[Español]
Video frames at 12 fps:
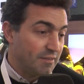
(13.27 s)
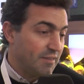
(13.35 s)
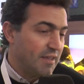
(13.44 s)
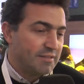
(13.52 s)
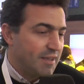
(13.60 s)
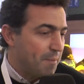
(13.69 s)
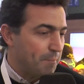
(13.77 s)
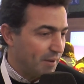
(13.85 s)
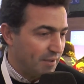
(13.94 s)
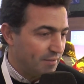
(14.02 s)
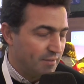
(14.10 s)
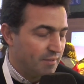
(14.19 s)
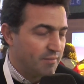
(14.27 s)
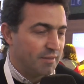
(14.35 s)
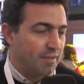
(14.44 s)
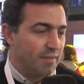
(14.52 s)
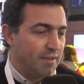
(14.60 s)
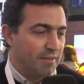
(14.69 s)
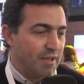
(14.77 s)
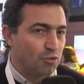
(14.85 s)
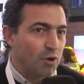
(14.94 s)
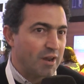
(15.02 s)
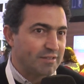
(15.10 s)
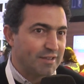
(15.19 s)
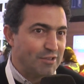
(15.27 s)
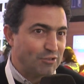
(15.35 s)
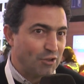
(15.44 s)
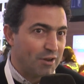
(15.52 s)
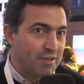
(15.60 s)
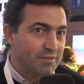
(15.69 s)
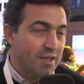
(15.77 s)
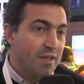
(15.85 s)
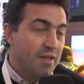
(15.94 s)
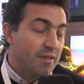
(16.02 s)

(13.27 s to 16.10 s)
de siempre, desde, en todas las ediciones,